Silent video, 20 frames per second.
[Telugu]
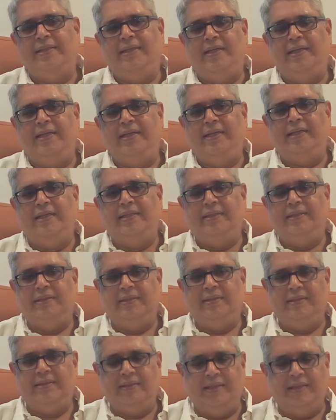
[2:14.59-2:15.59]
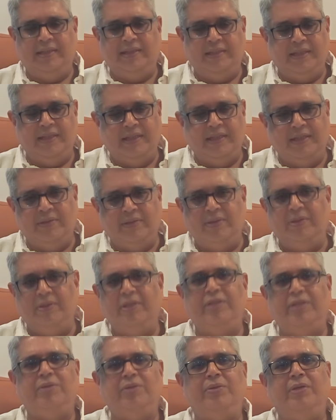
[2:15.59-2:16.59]
అంటే నేను చేరిన రోజు
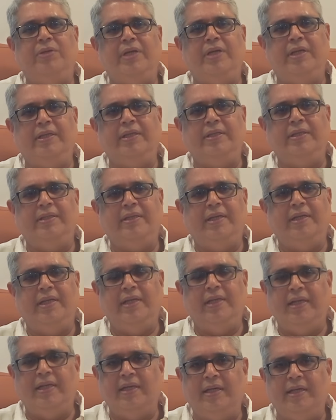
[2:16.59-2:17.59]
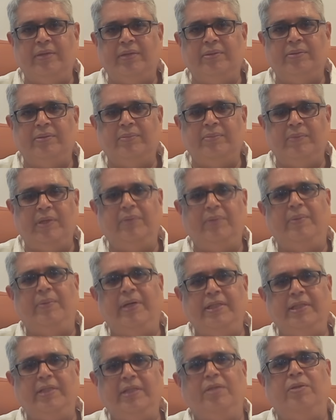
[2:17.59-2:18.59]
నుంచి కూడా కళ్యాణ్ గారు మాకు
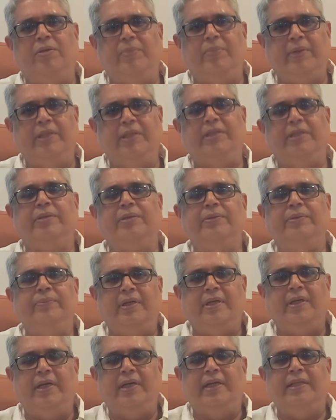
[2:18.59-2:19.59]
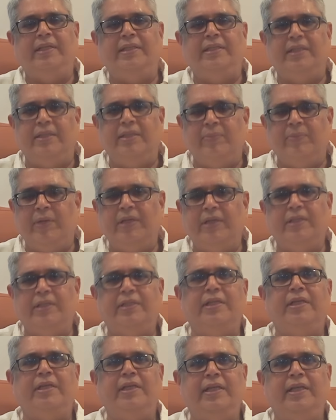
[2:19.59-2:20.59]
బాధ్యతలు అప్పగించారు ఆ ఇచ్చిన
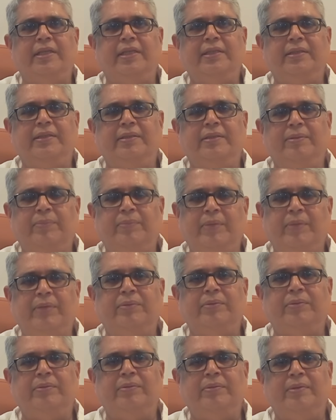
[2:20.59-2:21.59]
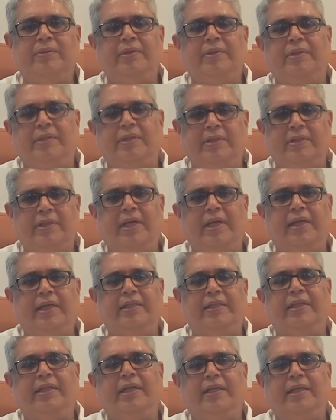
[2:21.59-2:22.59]
బాధ్యతల్ని మేము
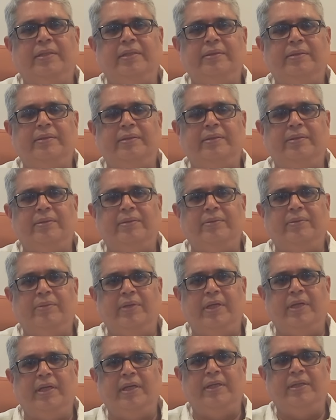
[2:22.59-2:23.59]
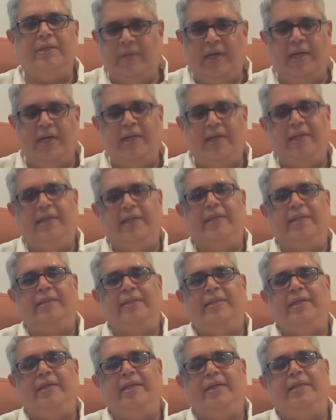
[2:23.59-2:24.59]
జాగ్రత్తగా ఒక ఆయనకెంత